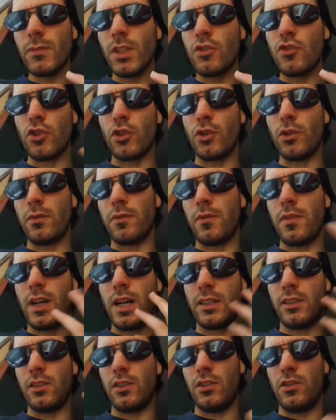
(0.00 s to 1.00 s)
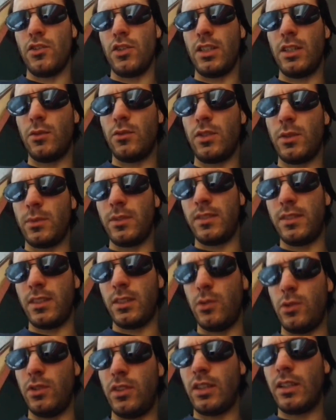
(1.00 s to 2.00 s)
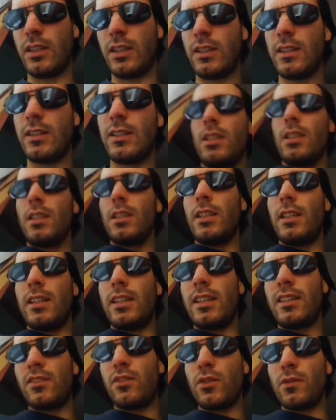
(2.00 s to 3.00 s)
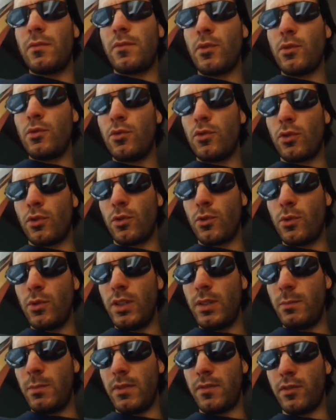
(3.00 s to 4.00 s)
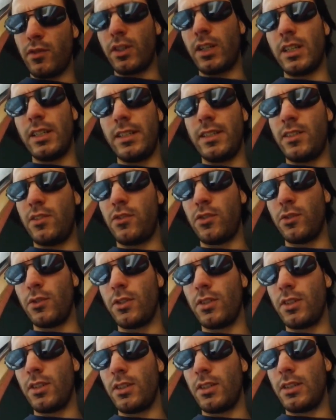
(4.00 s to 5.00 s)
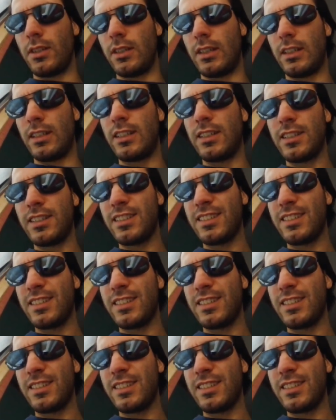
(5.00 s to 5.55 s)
ciò che ho fatto eccetera tutte queste cose adesso in fondo qui mi focalizzo uh,